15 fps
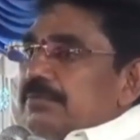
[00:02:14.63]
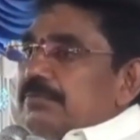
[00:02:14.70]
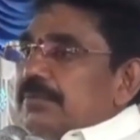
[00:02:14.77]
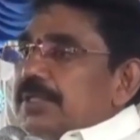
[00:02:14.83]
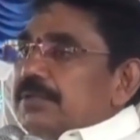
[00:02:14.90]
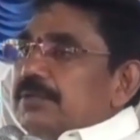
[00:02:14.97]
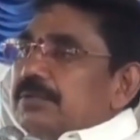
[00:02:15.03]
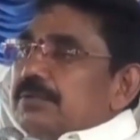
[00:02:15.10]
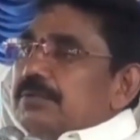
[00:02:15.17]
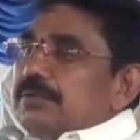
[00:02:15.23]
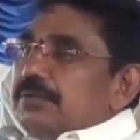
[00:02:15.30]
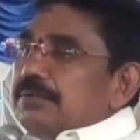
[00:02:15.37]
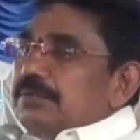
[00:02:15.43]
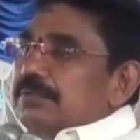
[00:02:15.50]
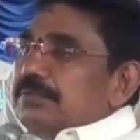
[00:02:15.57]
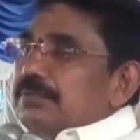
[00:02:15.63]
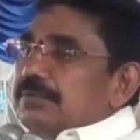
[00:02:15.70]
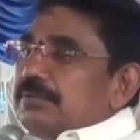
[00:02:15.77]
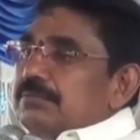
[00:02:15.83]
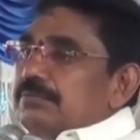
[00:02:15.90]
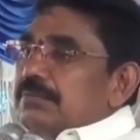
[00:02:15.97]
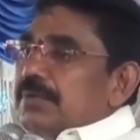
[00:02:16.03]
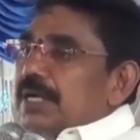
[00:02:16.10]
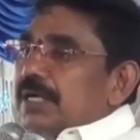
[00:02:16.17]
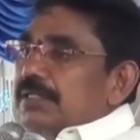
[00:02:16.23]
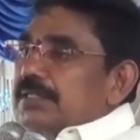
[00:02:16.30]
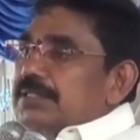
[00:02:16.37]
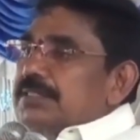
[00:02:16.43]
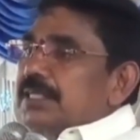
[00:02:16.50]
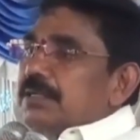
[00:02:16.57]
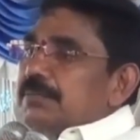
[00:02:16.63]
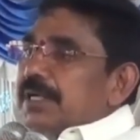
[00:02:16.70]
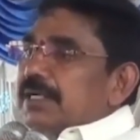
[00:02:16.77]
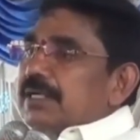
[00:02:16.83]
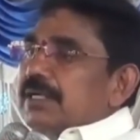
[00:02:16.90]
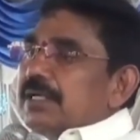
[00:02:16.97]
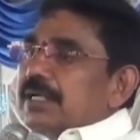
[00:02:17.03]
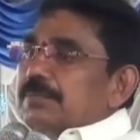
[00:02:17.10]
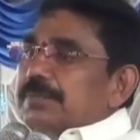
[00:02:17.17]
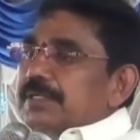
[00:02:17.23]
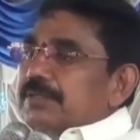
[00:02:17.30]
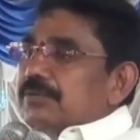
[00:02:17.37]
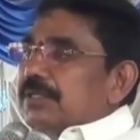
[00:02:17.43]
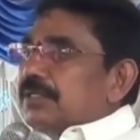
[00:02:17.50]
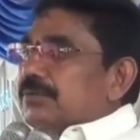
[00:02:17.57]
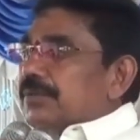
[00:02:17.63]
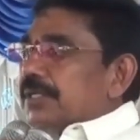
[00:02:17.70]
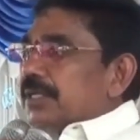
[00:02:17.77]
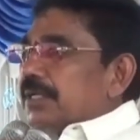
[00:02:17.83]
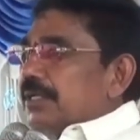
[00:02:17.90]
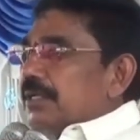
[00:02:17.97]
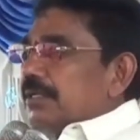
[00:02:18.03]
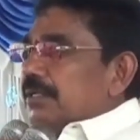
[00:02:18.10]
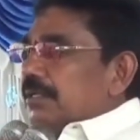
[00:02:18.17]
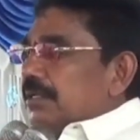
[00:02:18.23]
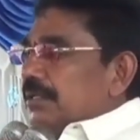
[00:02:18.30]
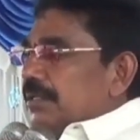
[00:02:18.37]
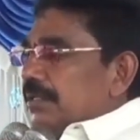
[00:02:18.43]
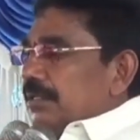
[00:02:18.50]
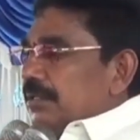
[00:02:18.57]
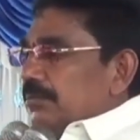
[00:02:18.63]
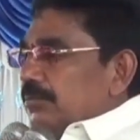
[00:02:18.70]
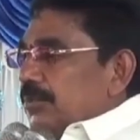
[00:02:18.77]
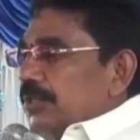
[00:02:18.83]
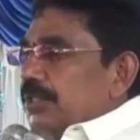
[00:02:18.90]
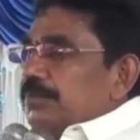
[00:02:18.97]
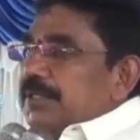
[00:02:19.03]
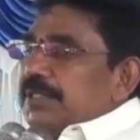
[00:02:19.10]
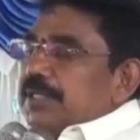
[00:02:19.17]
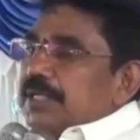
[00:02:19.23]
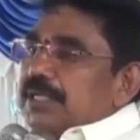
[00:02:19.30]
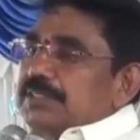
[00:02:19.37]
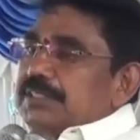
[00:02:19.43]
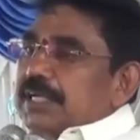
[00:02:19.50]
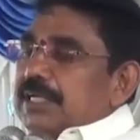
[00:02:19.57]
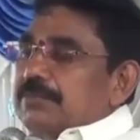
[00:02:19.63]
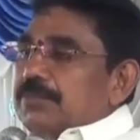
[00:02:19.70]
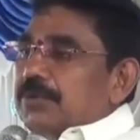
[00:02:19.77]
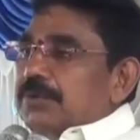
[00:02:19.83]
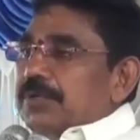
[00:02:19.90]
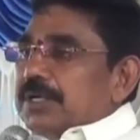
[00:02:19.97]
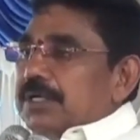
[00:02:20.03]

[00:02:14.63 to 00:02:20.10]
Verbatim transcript: మీకు మా ఇచ్చిన మాటను నిలబెట్టినటువంటి ముఖ్యమంత్రిగా జగన్మోహన్